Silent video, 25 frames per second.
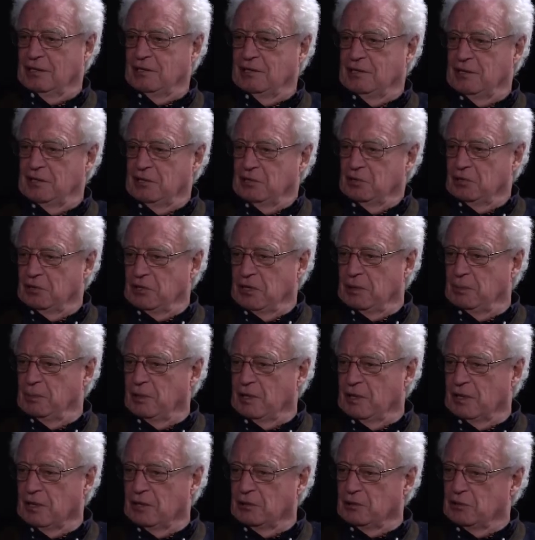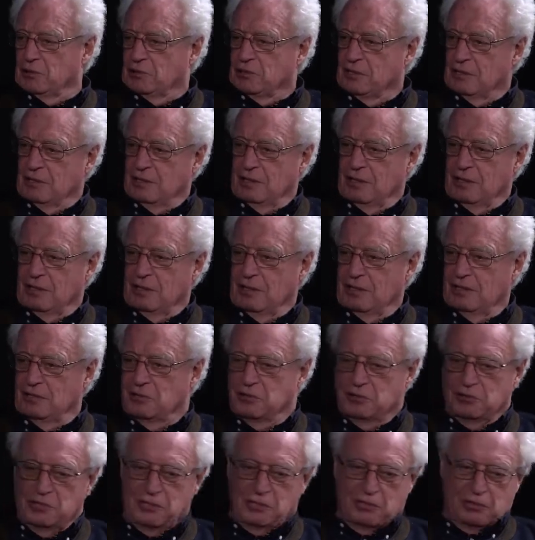détruit l'appareil industriel,
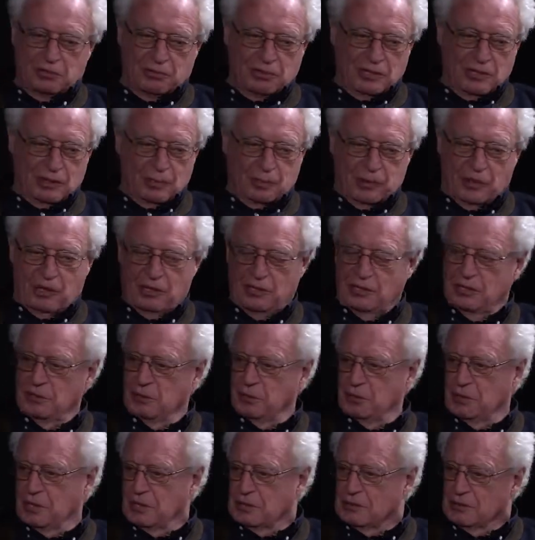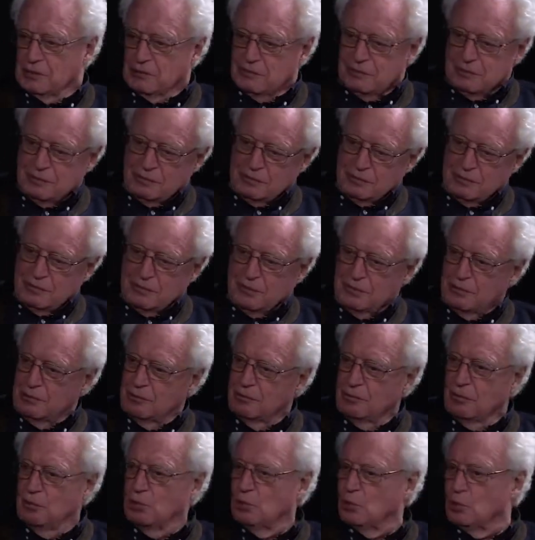ils ont détruit l'appareil d'éducation. Donc
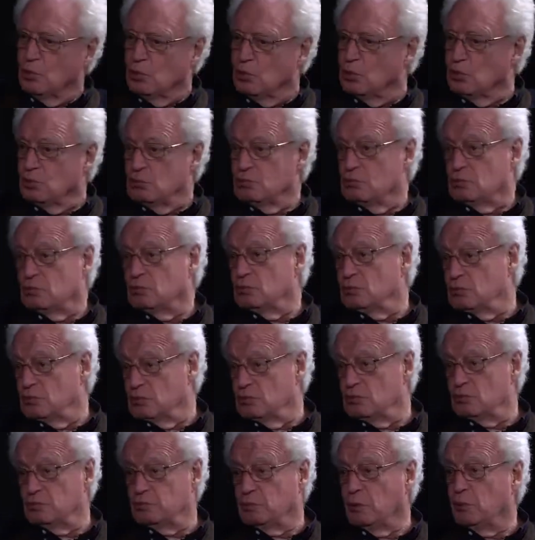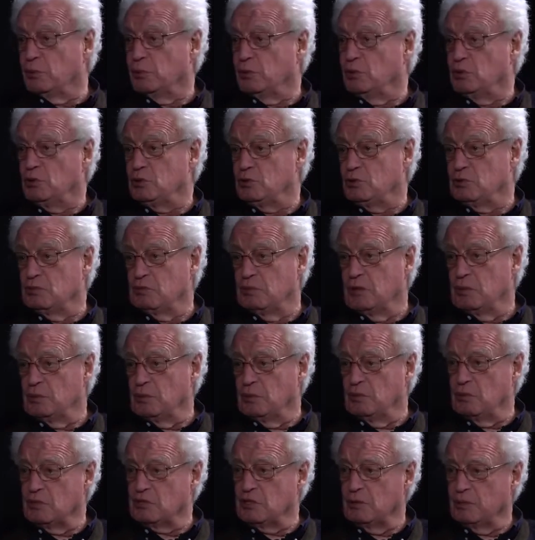oui, non, populiste, si vous voulez,
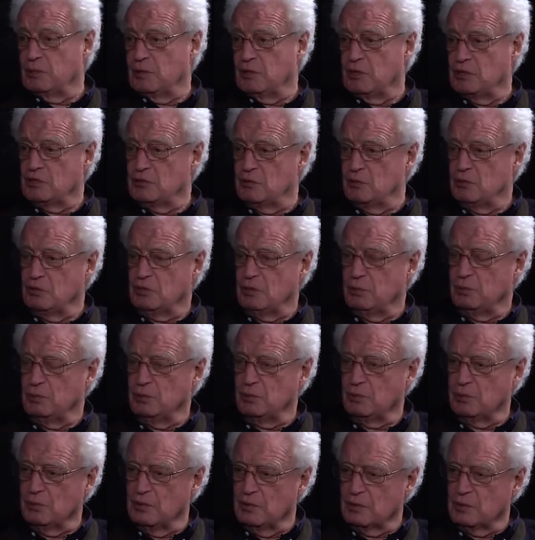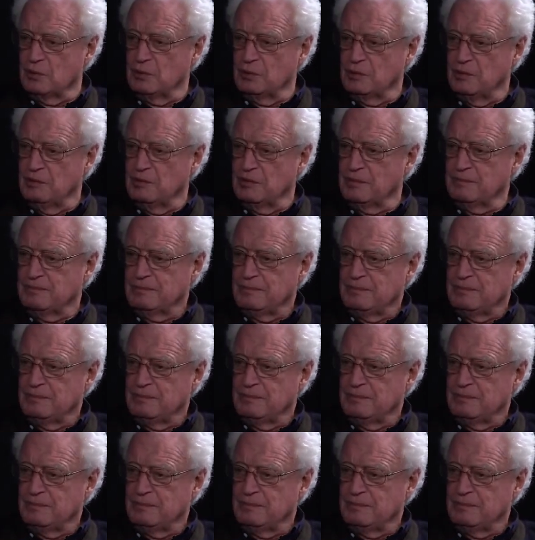pour moi, c'est pas une insulte, c'est plutôt un compliment.